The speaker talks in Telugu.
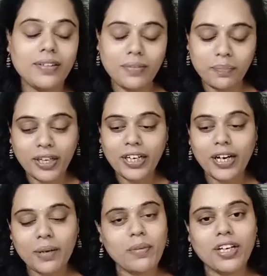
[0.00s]

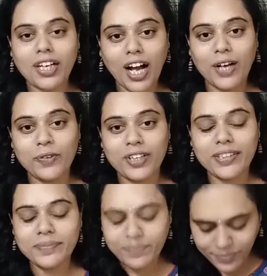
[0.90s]
పెట్టాడనమాట కాదు అని
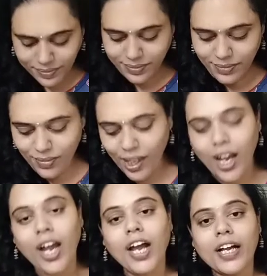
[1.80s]

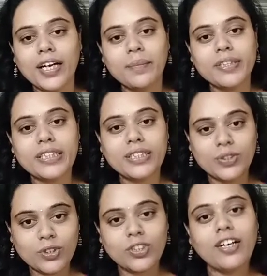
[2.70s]
కానీ బేసిక్గా
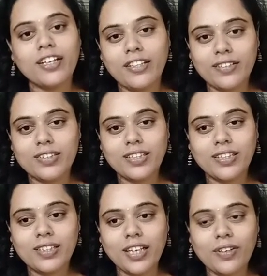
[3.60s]
చూసిన వాళ్ళకే తెలుస్తుంది
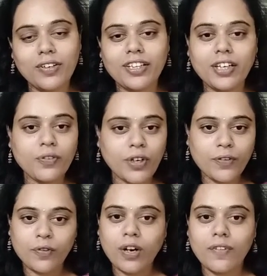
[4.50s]
తను ఎందుకంటే ట్వంటీ
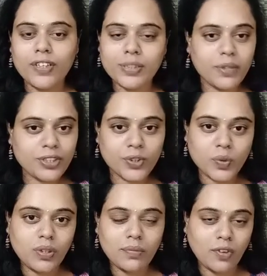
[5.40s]
ఫోర్ అవర్స్ మనం
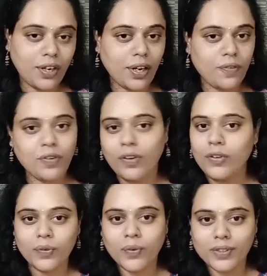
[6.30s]
చూడడం వన్ అండ్ హాఫ్ అవర్ టూ
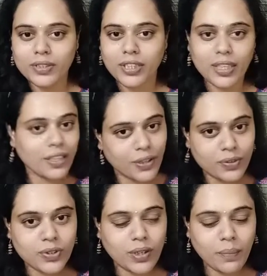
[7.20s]
అవర్స్ కన్నా ఎక్కువ
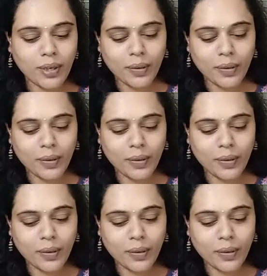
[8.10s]
చూడడం మనం